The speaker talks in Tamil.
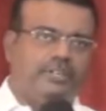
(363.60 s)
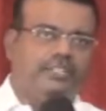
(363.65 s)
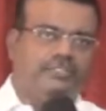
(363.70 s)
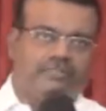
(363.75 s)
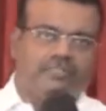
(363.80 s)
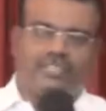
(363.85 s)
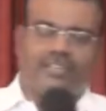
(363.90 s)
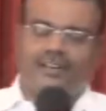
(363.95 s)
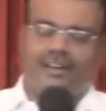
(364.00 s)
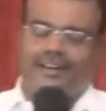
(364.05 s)

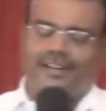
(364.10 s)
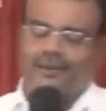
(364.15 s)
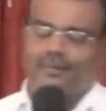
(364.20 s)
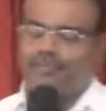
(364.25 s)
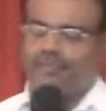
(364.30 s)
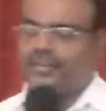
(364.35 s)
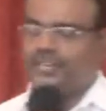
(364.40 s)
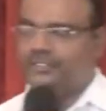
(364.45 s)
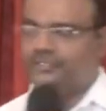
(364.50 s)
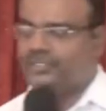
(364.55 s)
பிடித்து
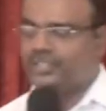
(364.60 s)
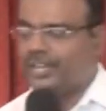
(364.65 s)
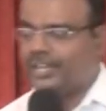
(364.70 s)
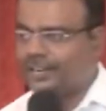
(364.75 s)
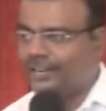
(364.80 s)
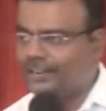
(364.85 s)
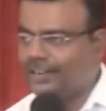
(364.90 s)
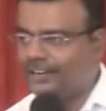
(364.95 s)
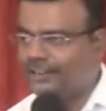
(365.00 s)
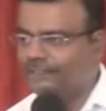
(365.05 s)

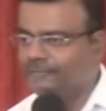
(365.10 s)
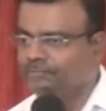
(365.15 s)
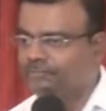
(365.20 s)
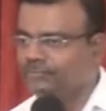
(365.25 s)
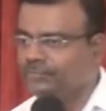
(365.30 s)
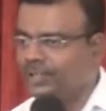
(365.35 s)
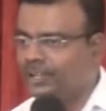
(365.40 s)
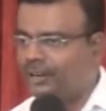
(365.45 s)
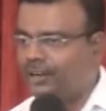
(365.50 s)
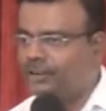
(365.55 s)
ஆர்ப்பரித்தார்கள்
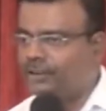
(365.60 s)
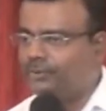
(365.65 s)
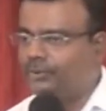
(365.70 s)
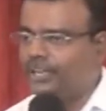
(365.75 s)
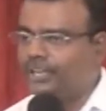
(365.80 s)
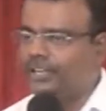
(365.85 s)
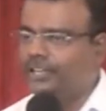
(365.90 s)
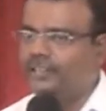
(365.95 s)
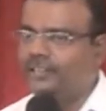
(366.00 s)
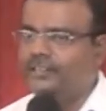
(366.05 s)

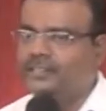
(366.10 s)
ஆகவே